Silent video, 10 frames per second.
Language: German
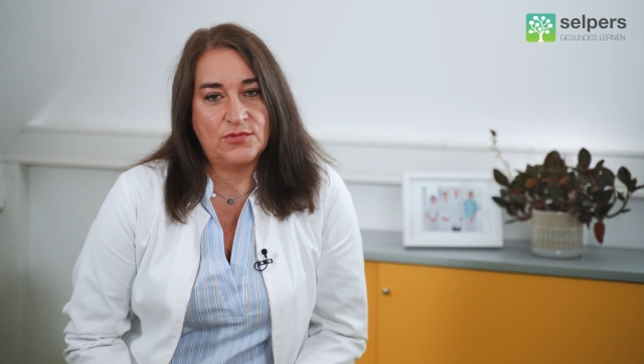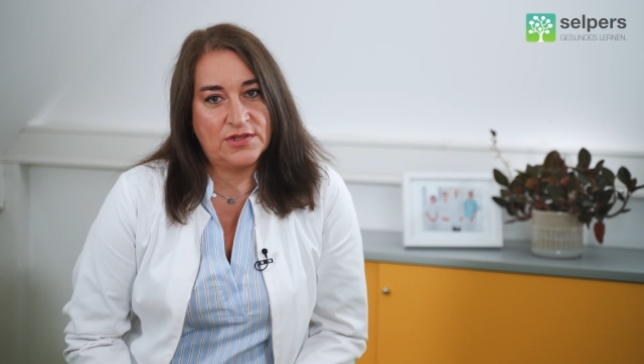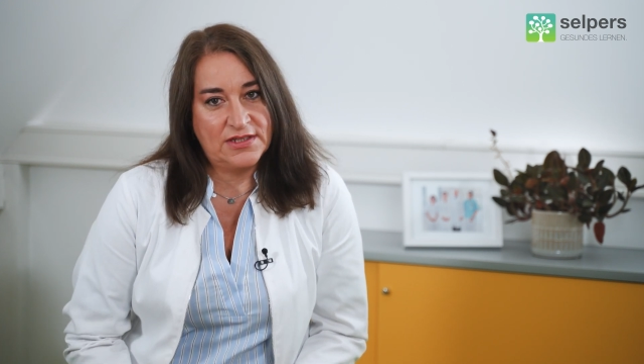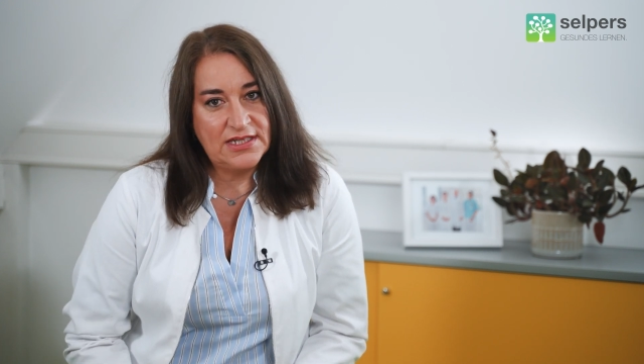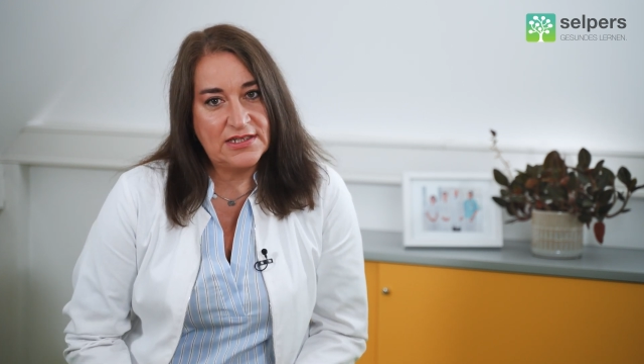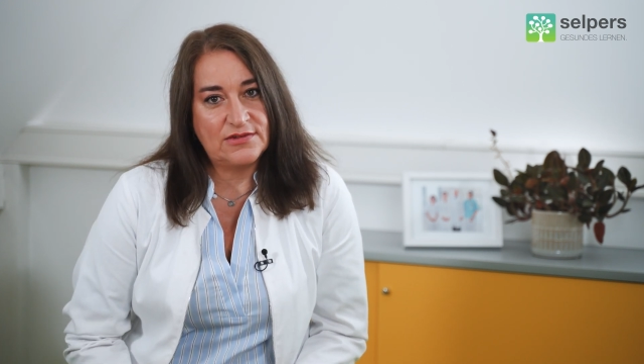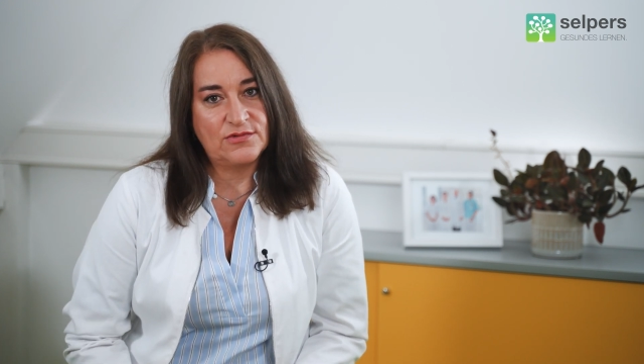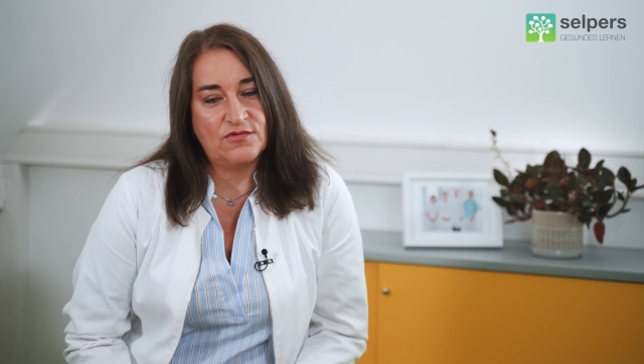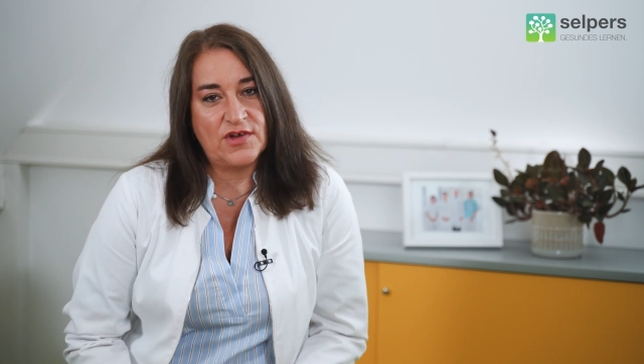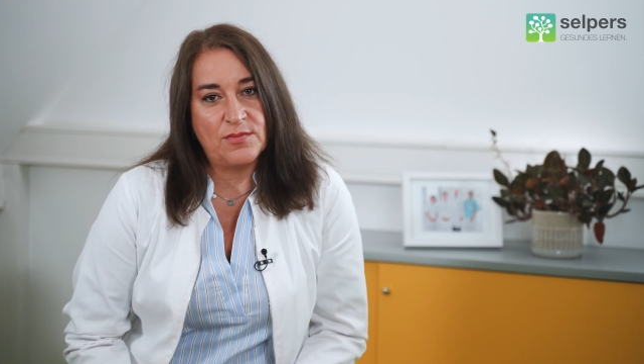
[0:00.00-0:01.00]
oder nicht
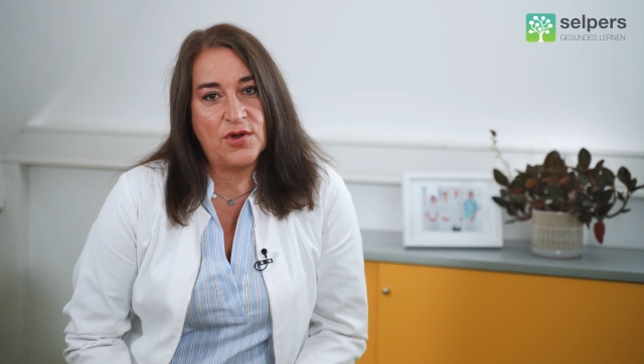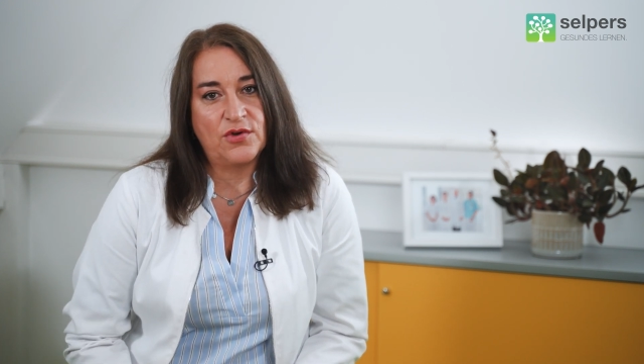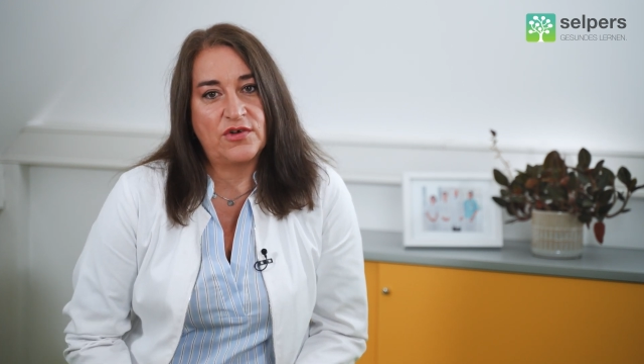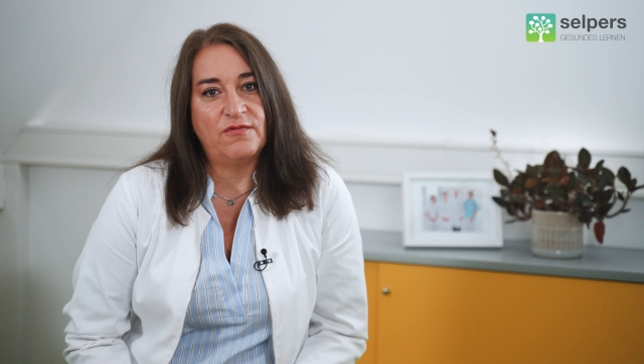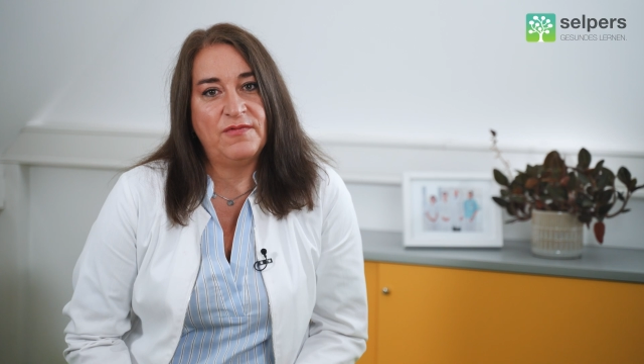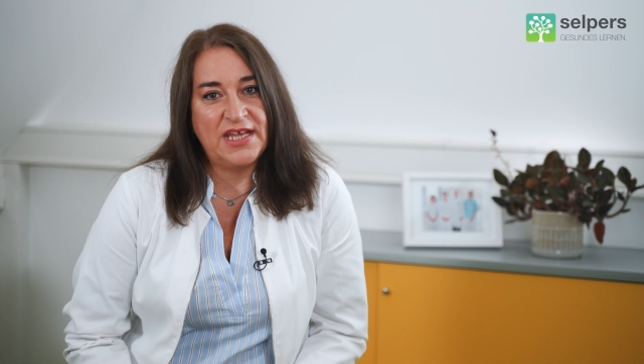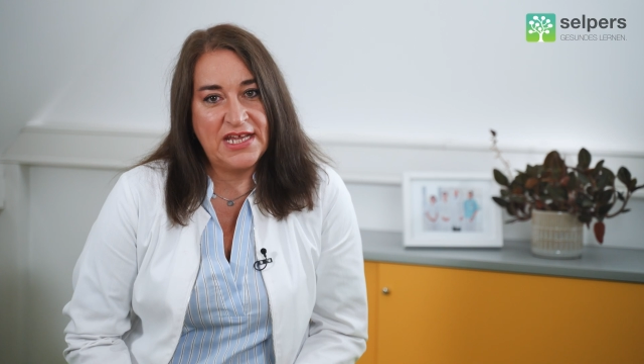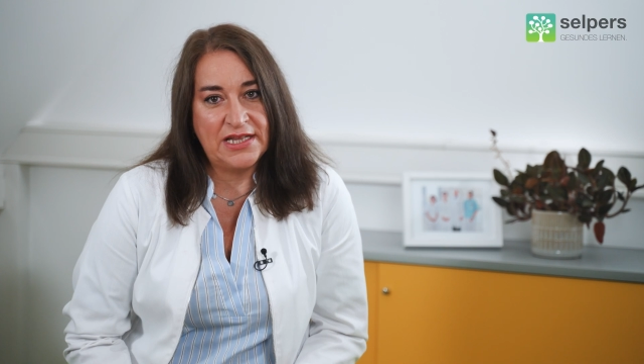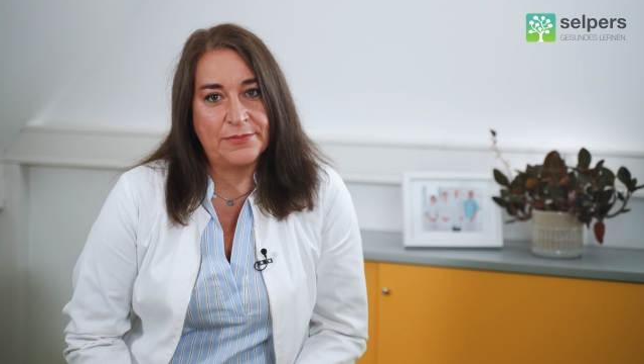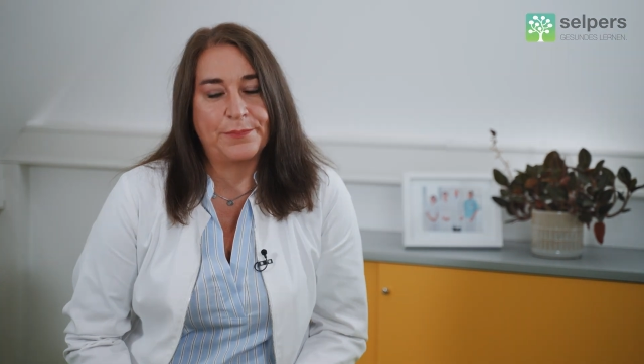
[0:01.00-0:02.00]
und vor allem auch
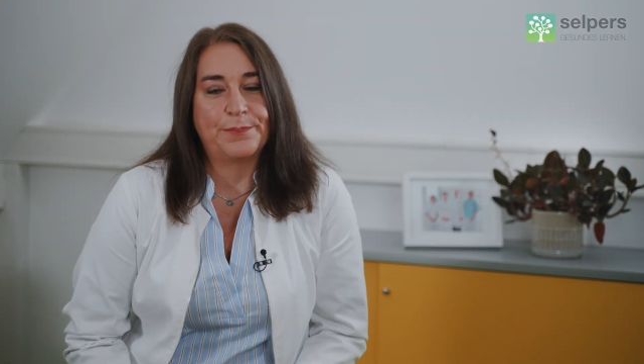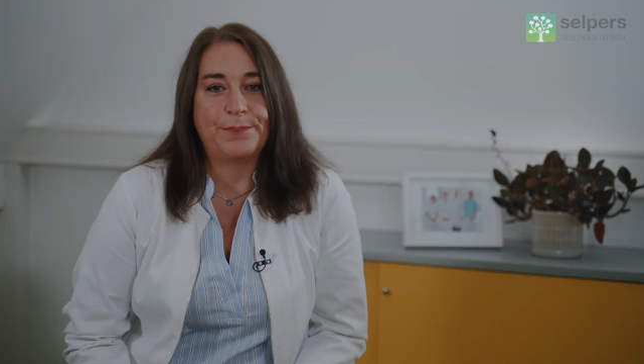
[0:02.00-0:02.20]
wen.